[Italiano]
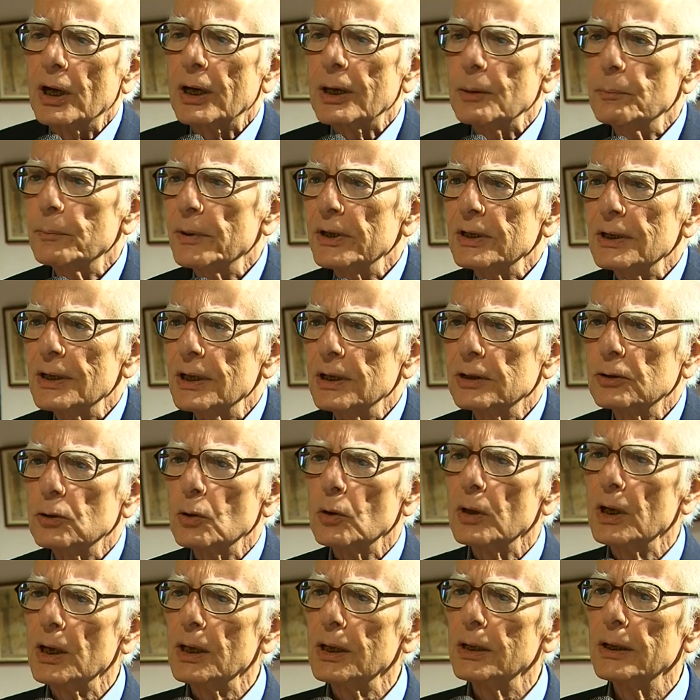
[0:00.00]
campagna
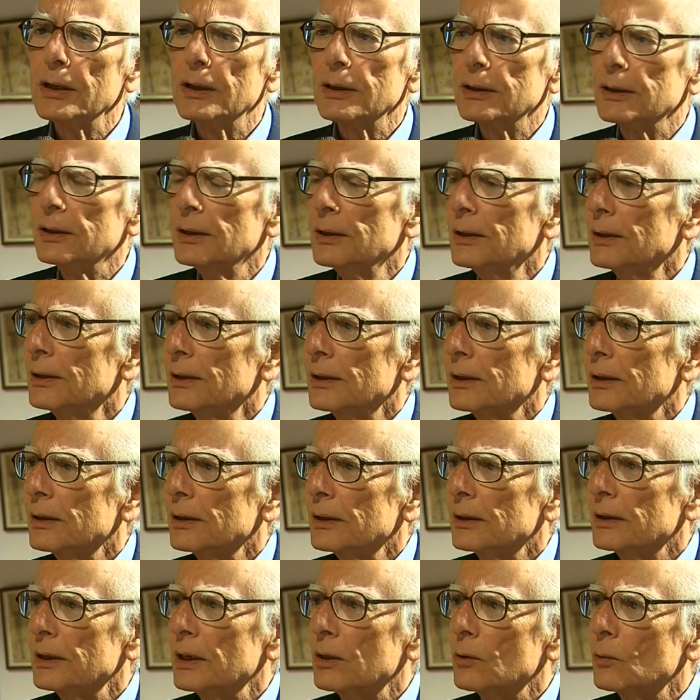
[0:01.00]
elettorale
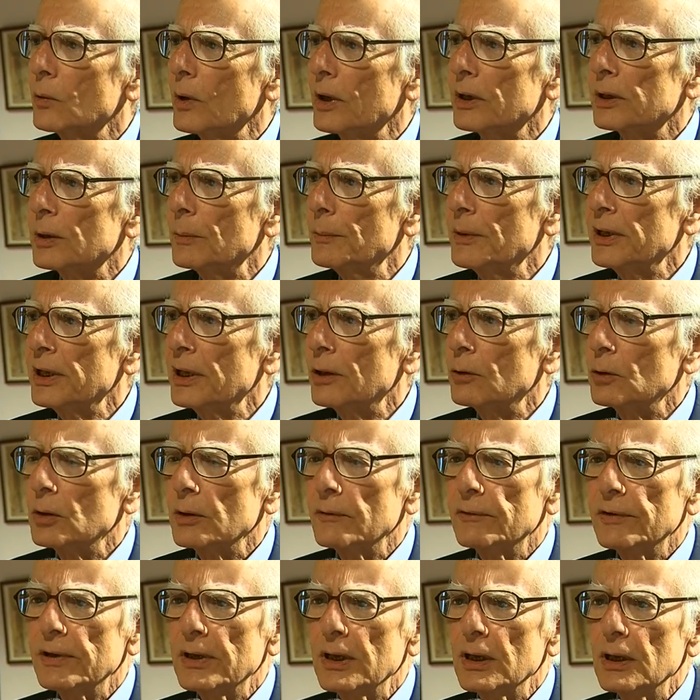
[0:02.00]
che in qualche maniera
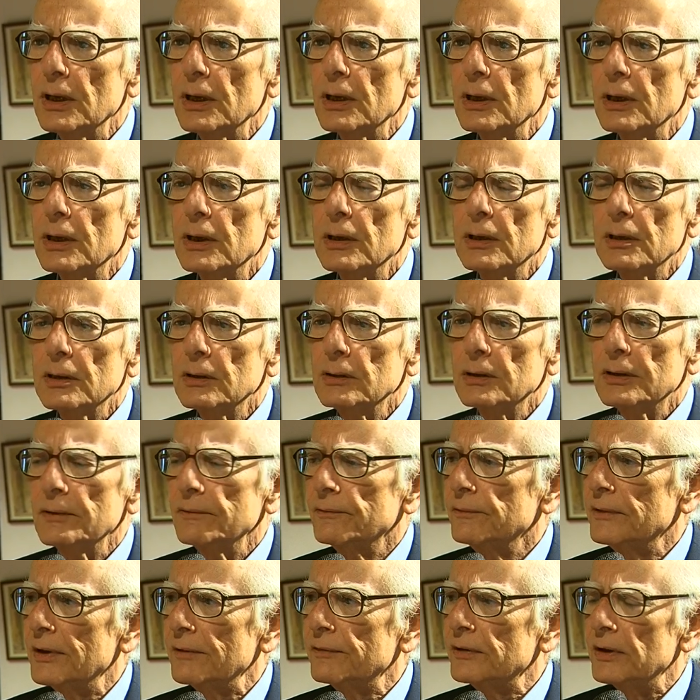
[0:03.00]
definire, eh,
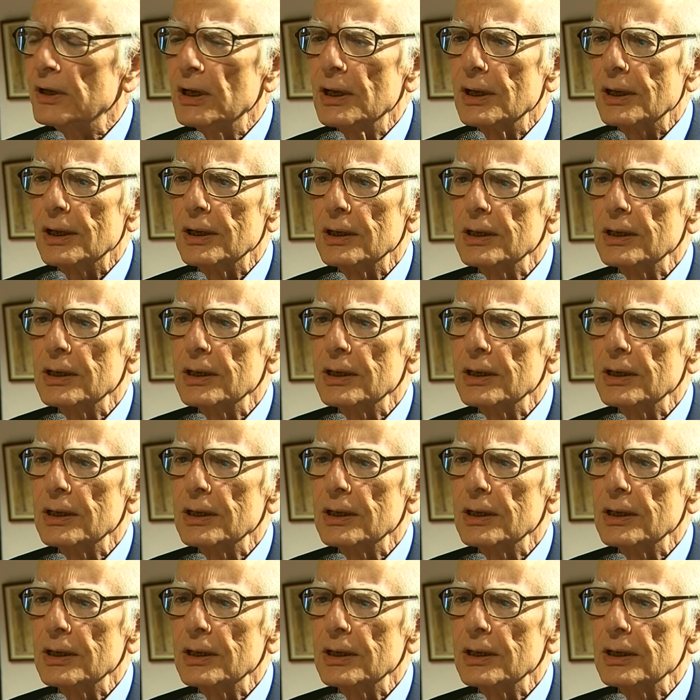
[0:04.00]
definire